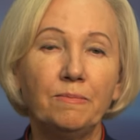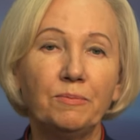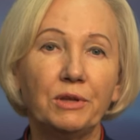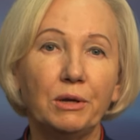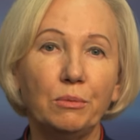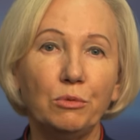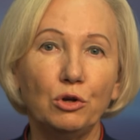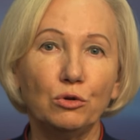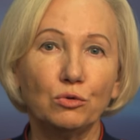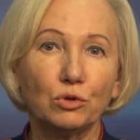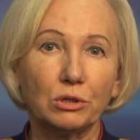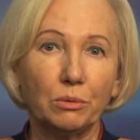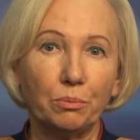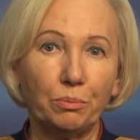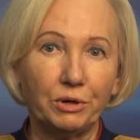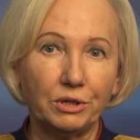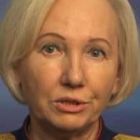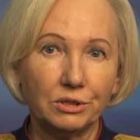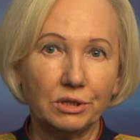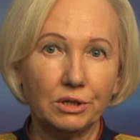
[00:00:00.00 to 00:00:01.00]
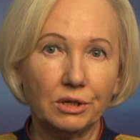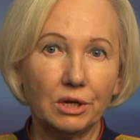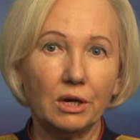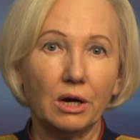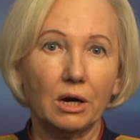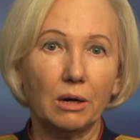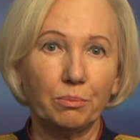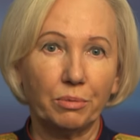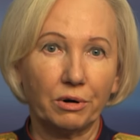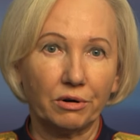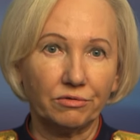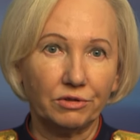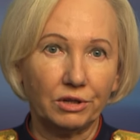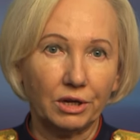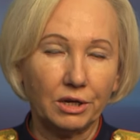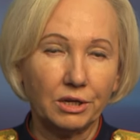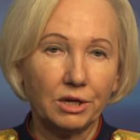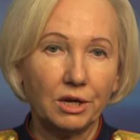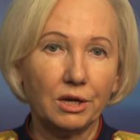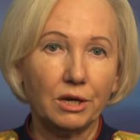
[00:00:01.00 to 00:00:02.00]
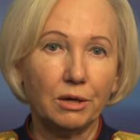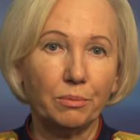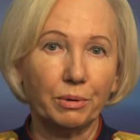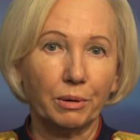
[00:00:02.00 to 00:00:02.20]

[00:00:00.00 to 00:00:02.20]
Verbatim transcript: имеются признаки оправдания и